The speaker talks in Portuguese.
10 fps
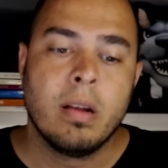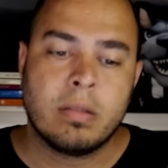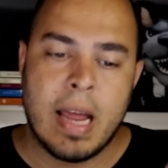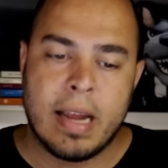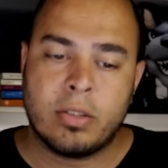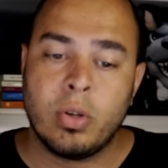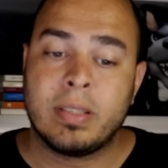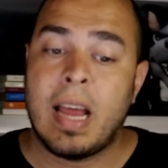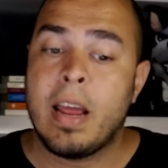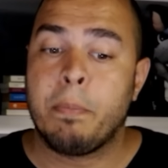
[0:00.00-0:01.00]
Textor
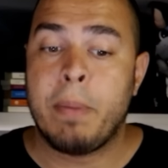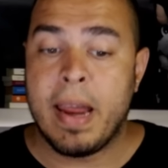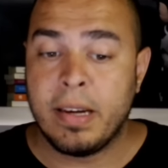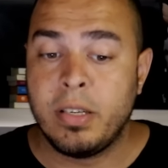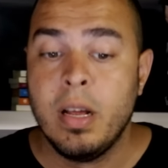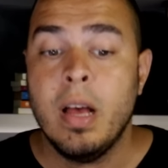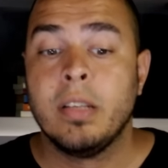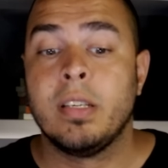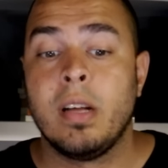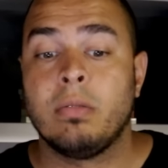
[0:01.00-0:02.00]
se arrepende
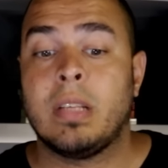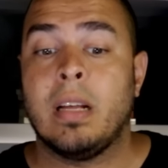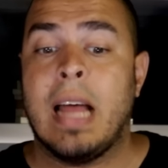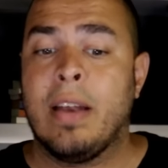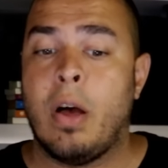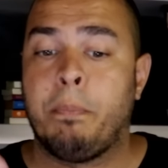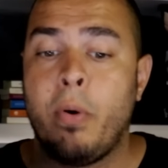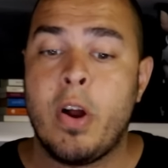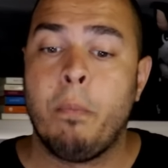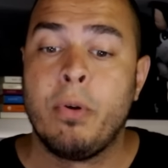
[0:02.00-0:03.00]
de não ter dado
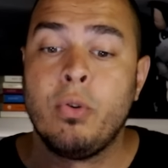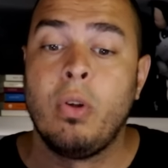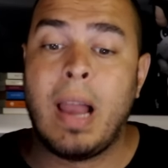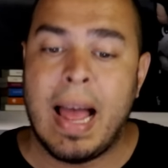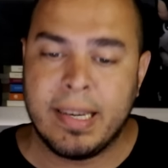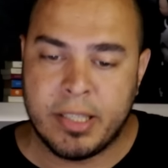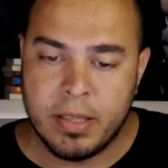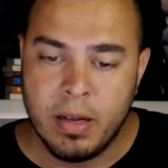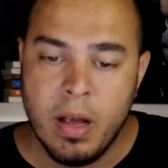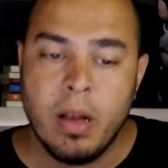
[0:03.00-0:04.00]
apoio ao Bruno
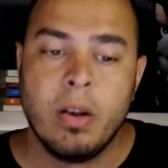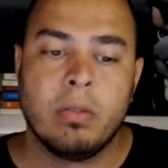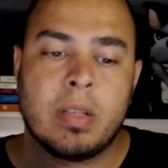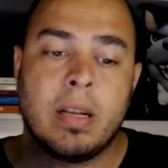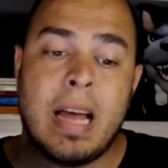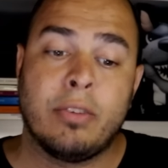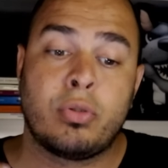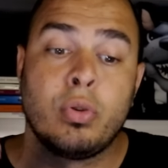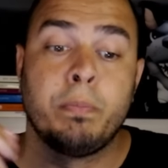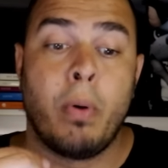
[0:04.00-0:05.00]
Lage, não ter dado
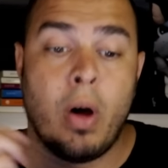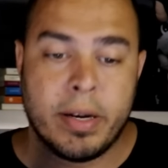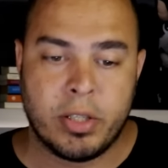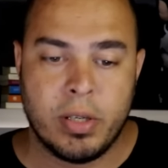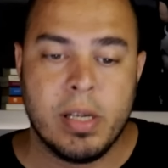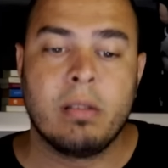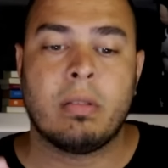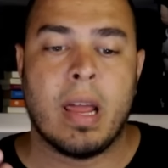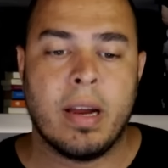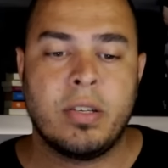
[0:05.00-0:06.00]
suporte.
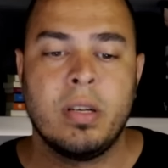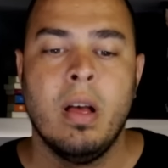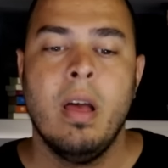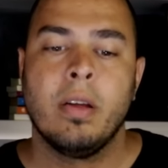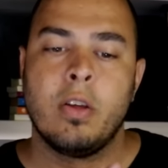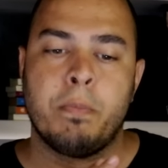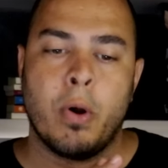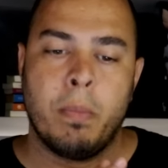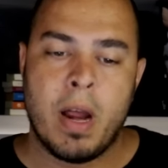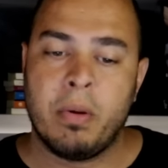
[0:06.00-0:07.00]
Entende que o
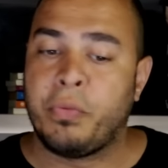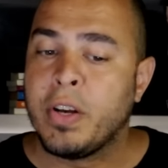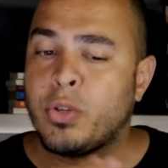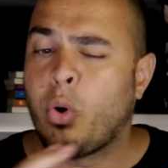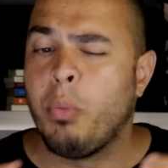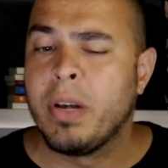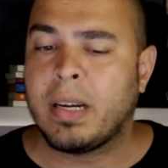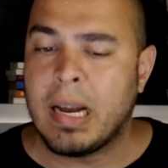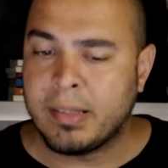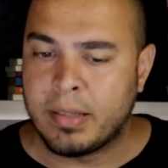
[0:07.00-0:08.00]
problema foi de
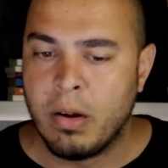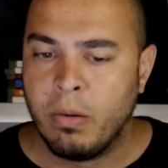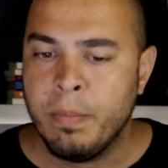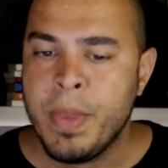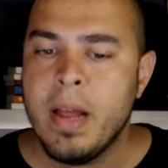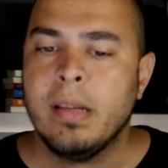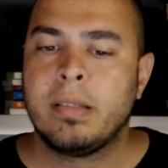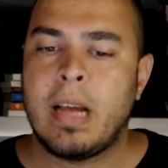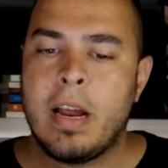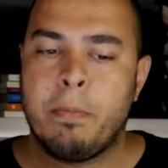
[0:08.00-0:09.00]
comunicação.
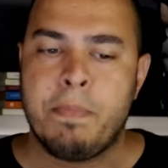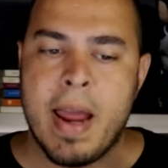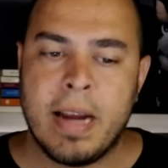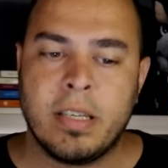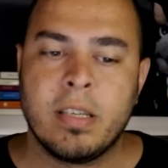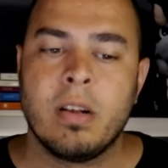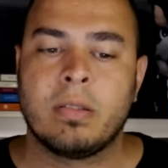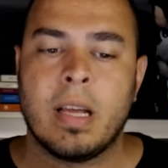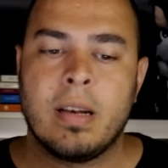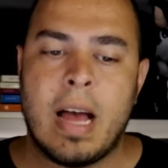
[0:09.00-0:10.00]
Se arrepende de não
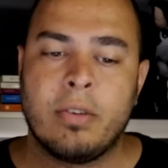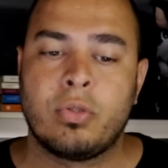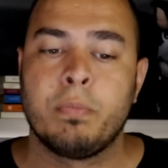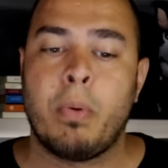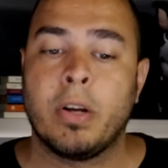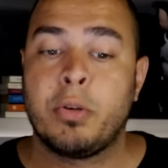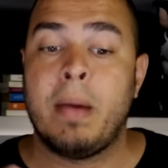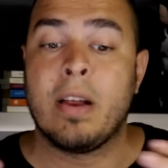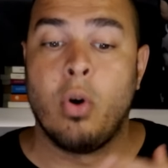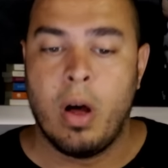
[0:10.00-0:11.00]
ter dado suporte
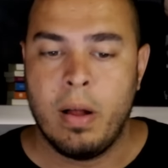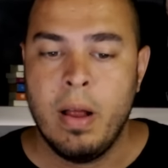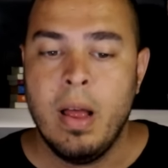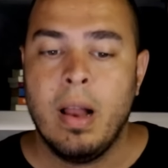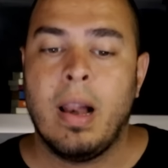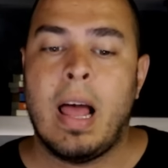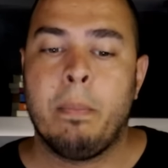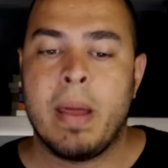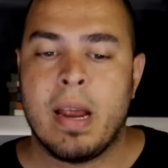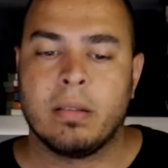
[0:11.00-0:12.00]
maior.
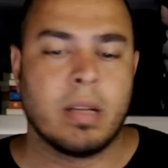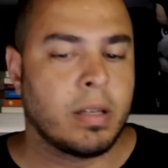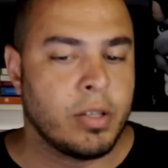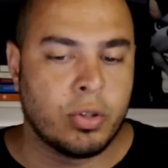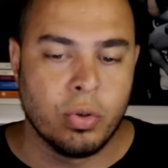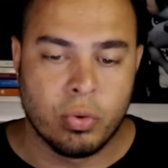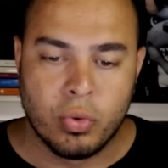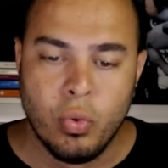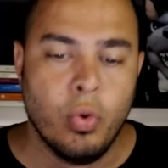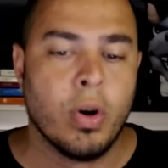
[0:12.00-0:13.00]
Lamenta que
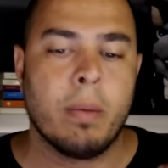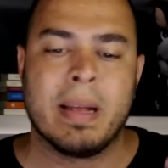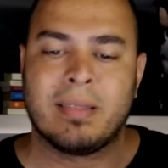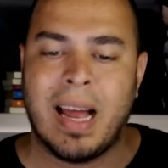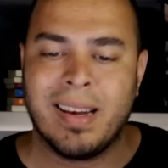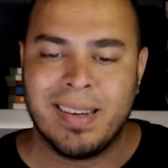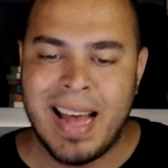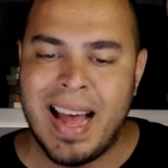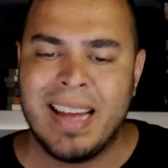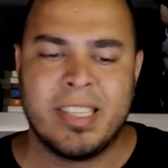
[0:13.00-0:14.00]
estrutura,
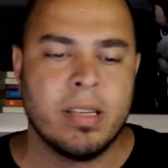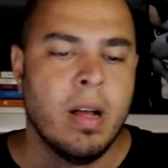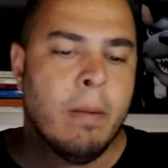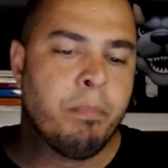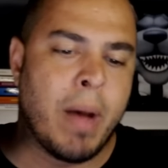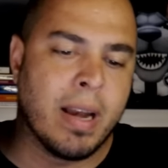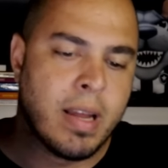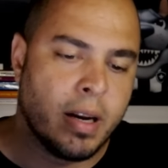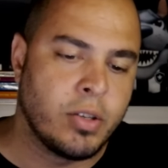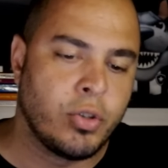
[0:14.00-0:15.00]
mentalidade,
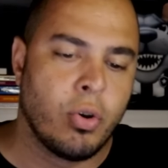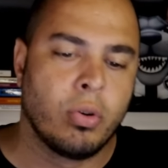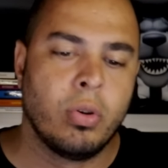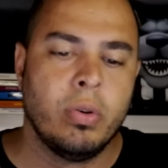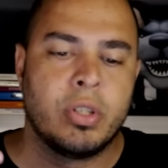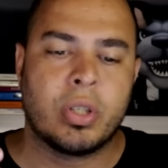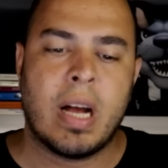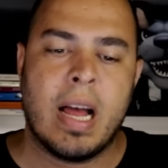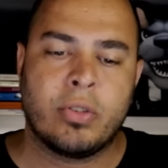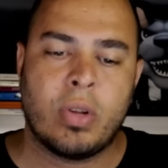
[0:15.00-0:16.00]
maneira de jogo do Luiz
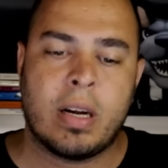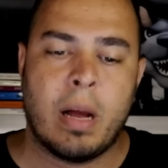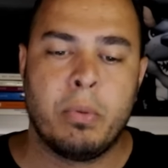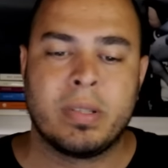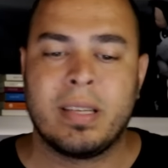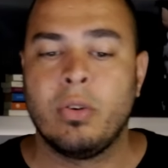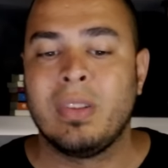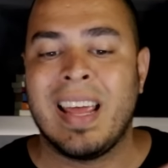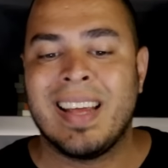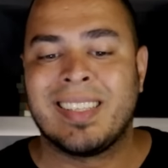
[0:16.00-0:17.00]
Castro acabou
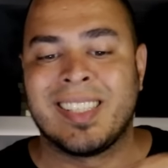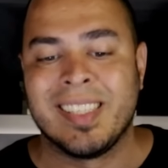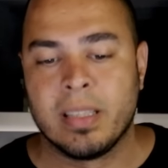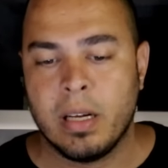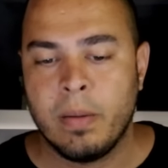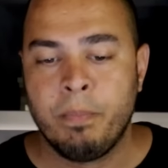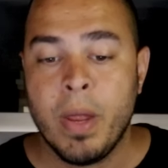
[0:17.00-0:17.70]
sendo derretida.